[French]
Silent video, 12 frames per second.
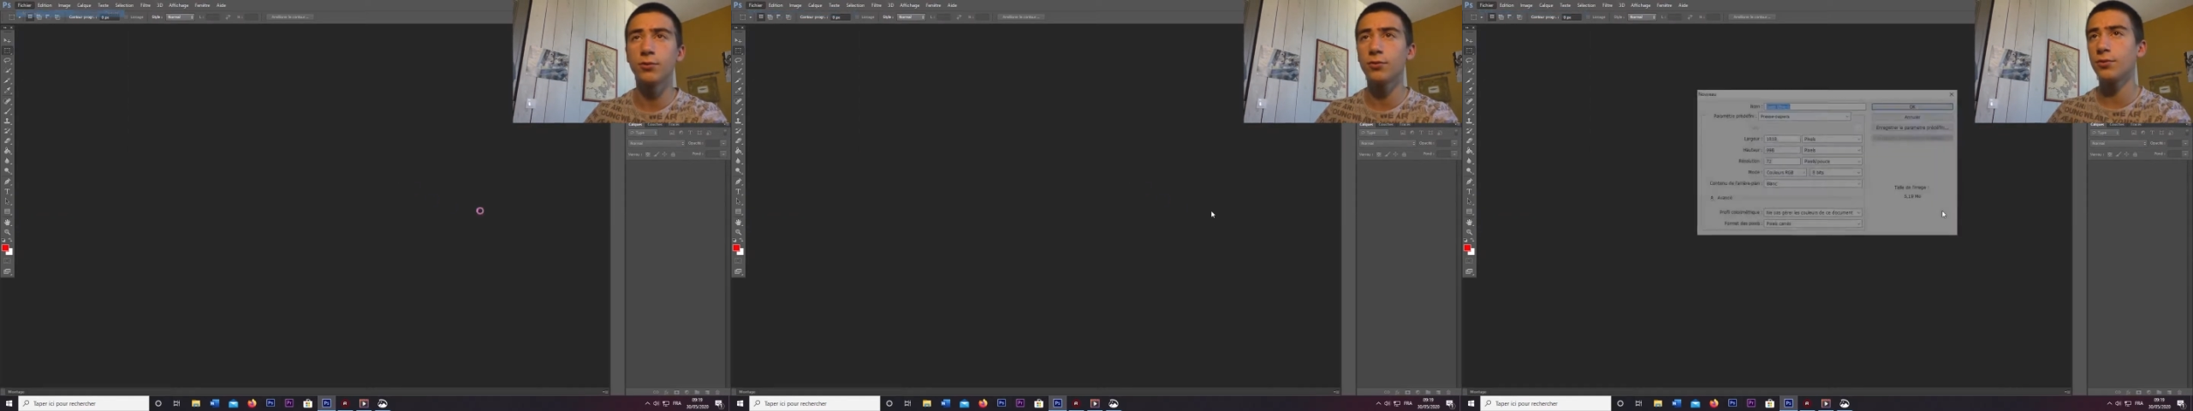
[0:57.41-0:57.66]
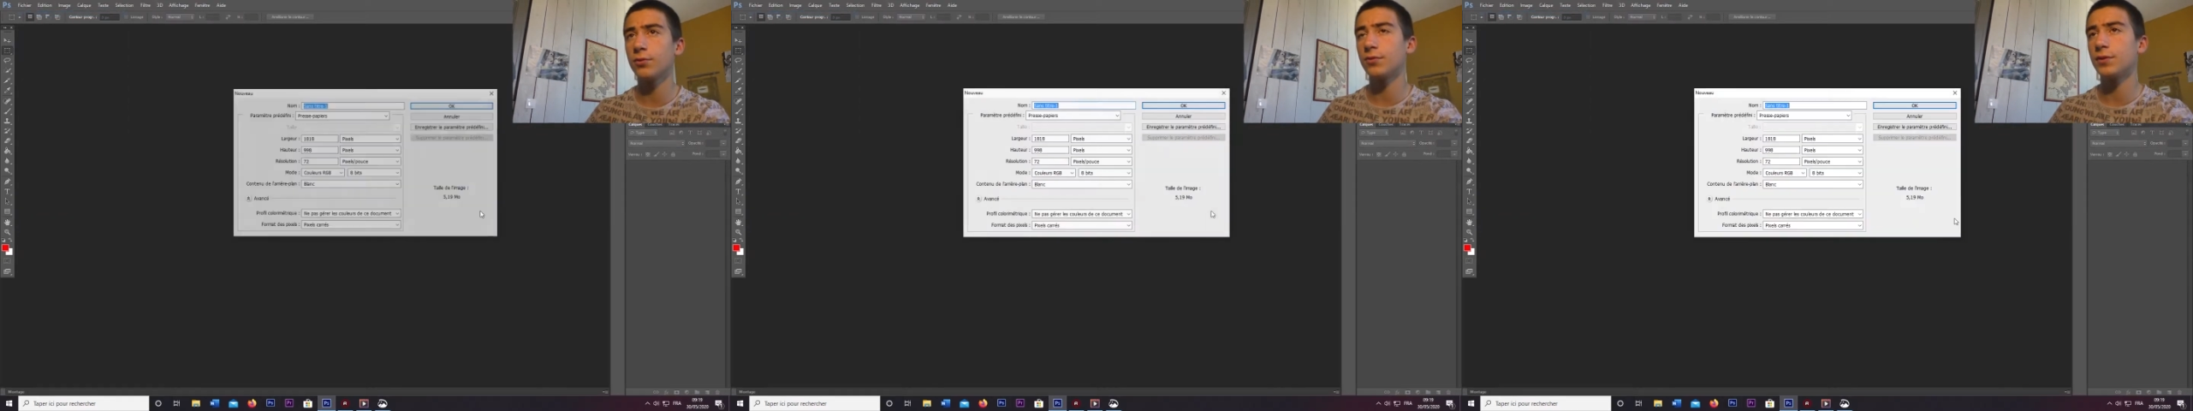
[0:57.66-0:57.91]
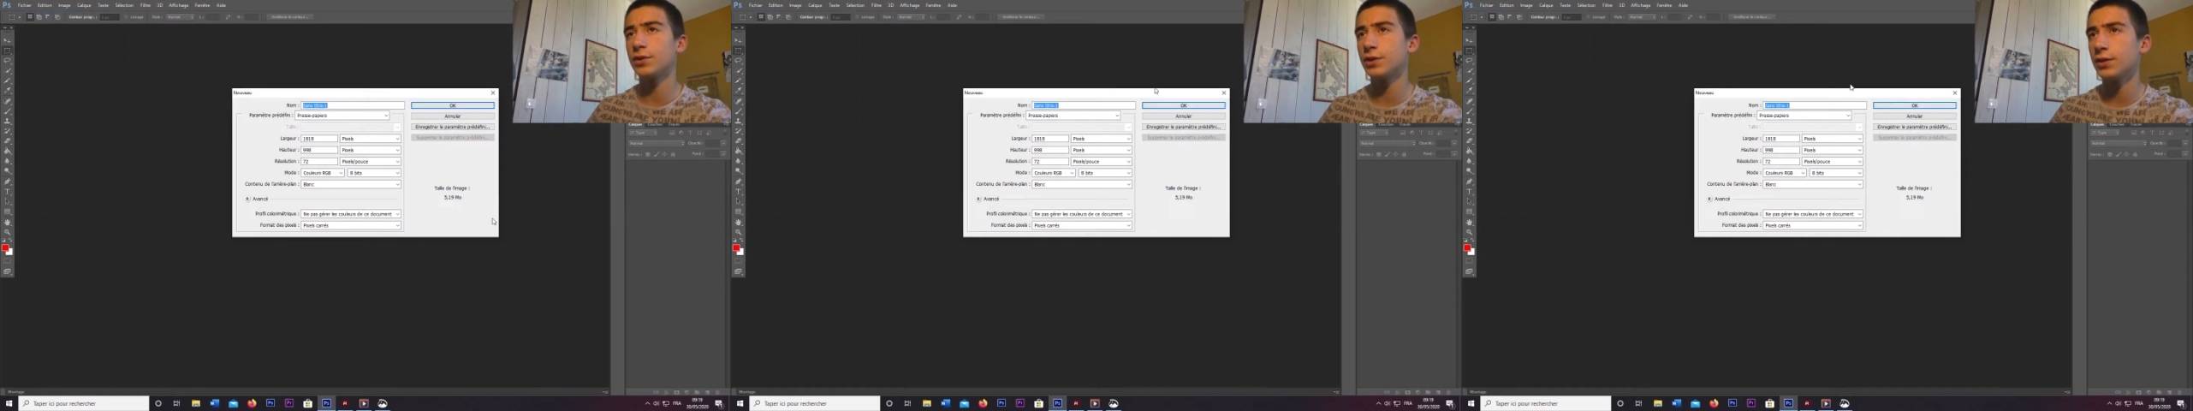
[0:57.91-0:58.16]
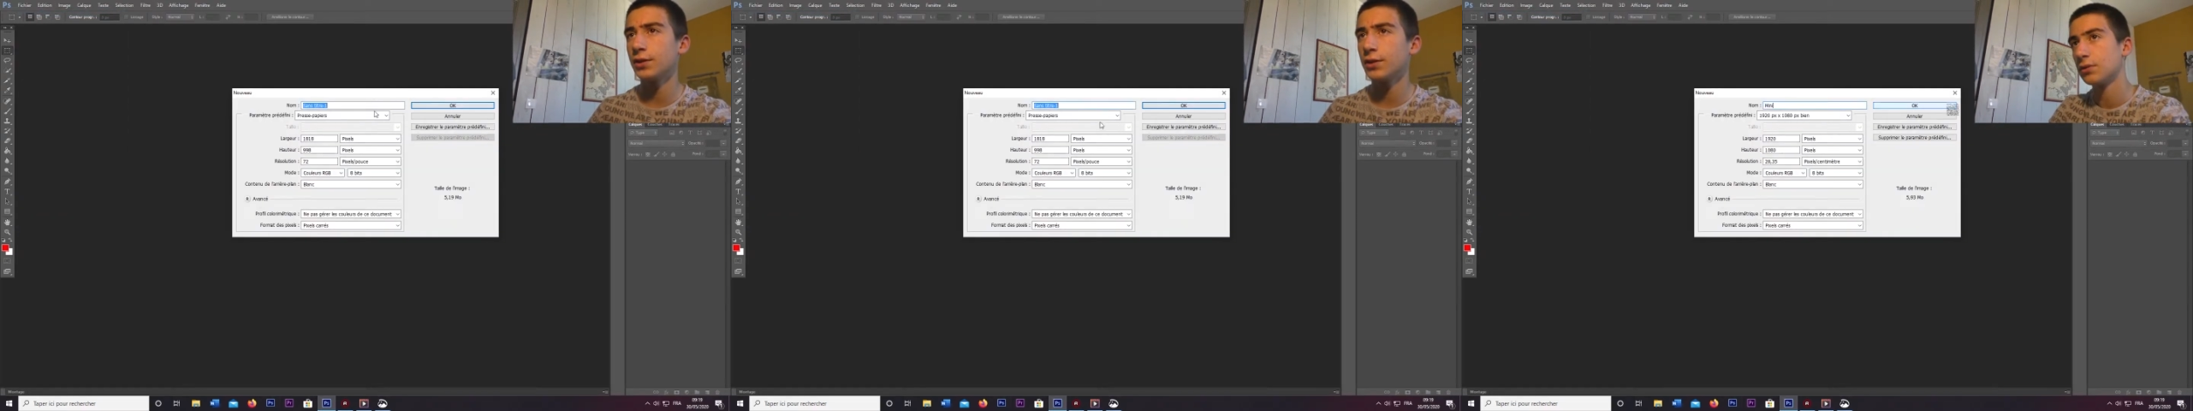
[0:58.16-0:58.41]
nouveau
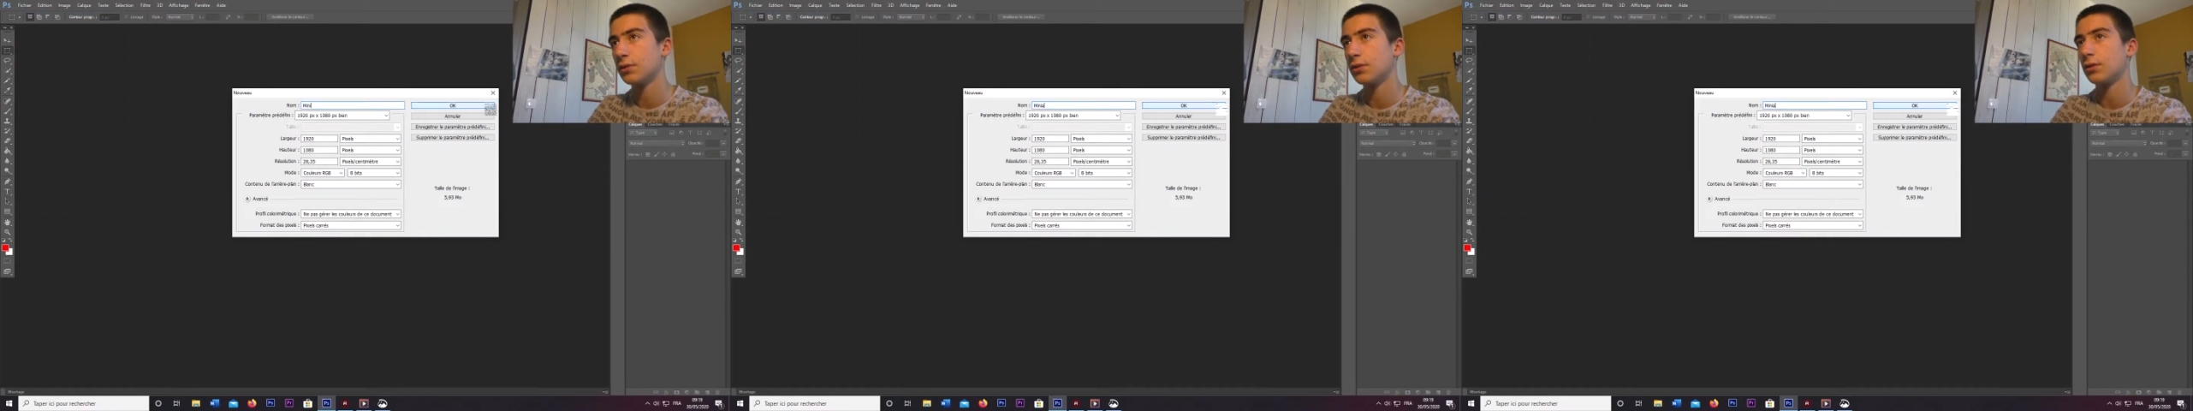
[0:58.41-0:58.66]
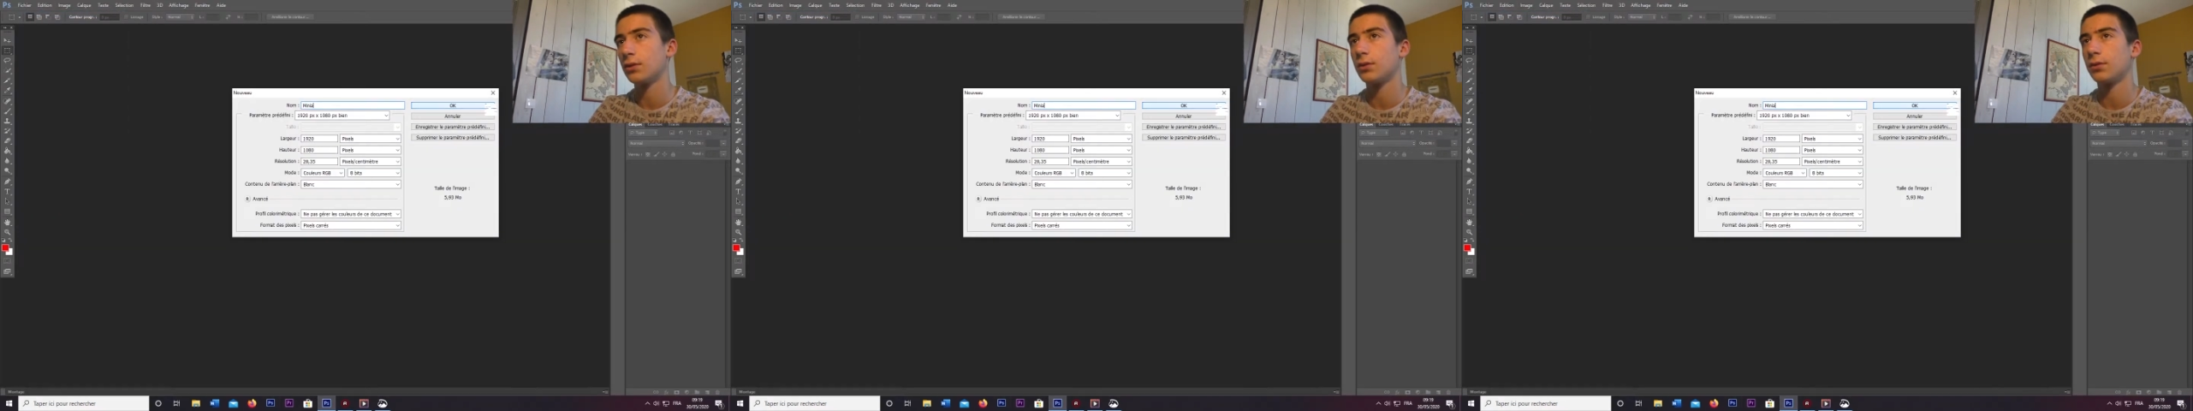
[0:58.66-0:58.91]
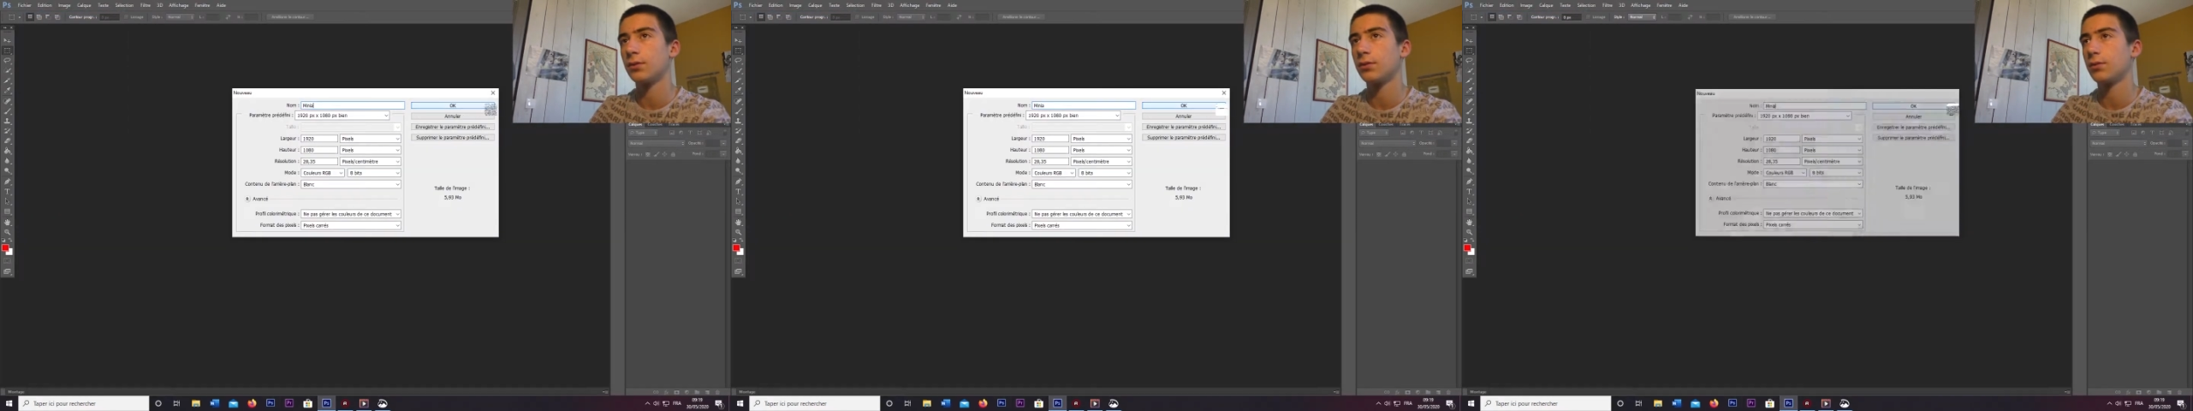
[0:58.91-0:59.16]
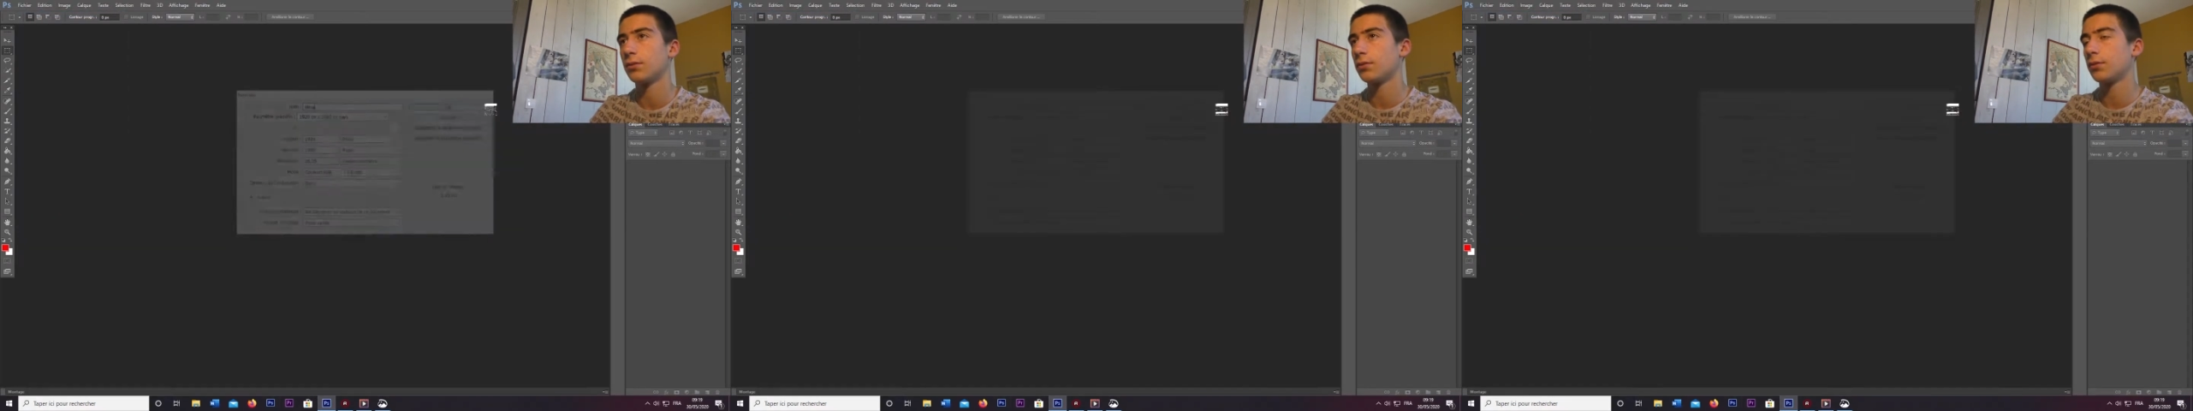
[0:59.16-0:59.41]
fichier.
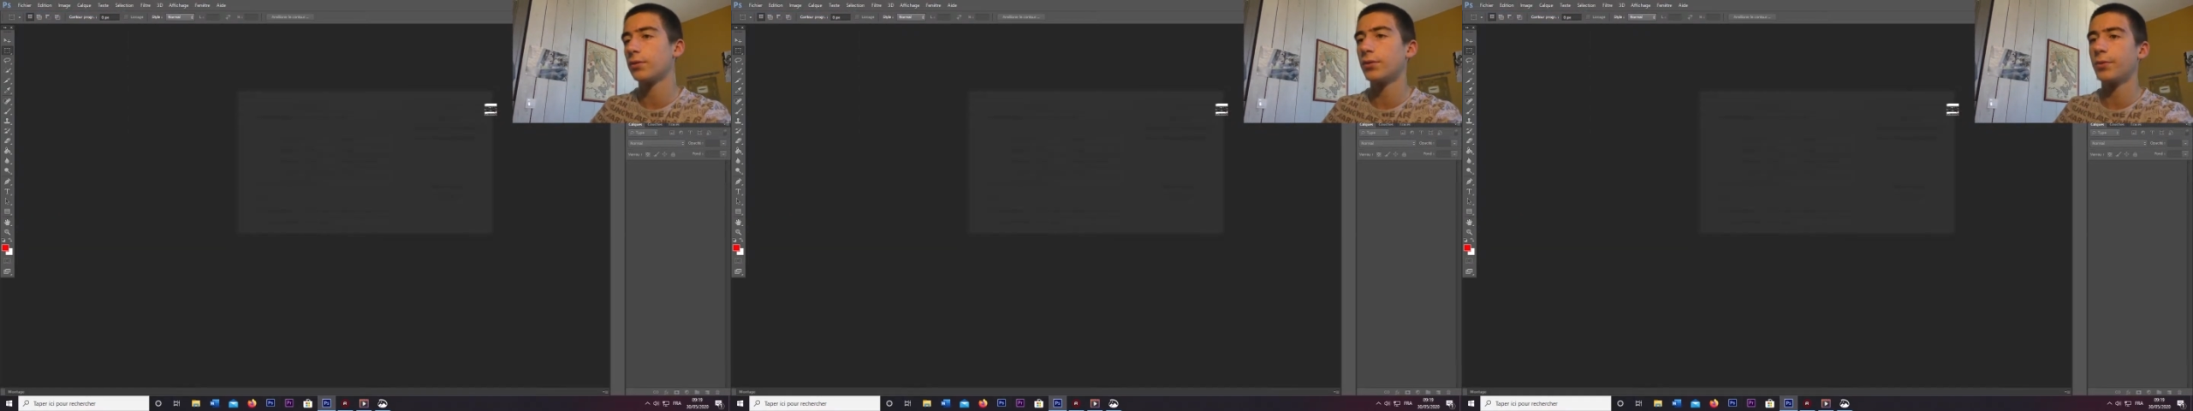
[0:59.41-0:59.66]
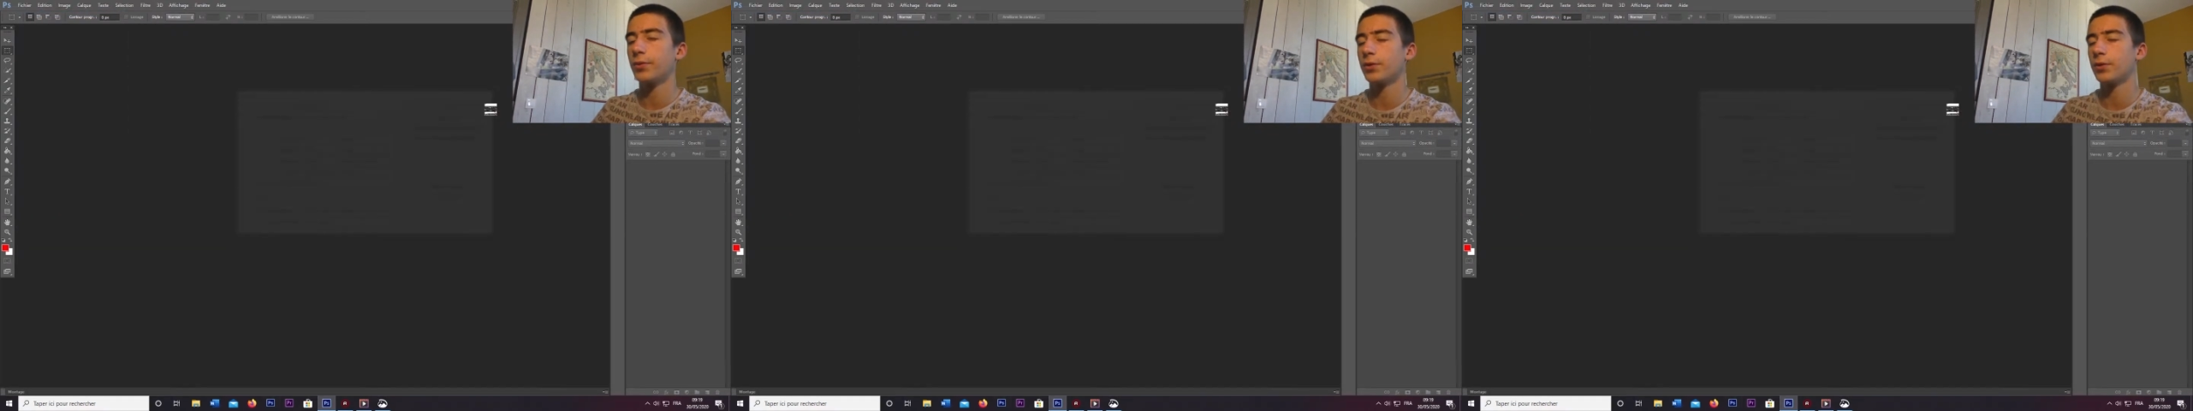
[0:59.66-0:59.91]
Hop,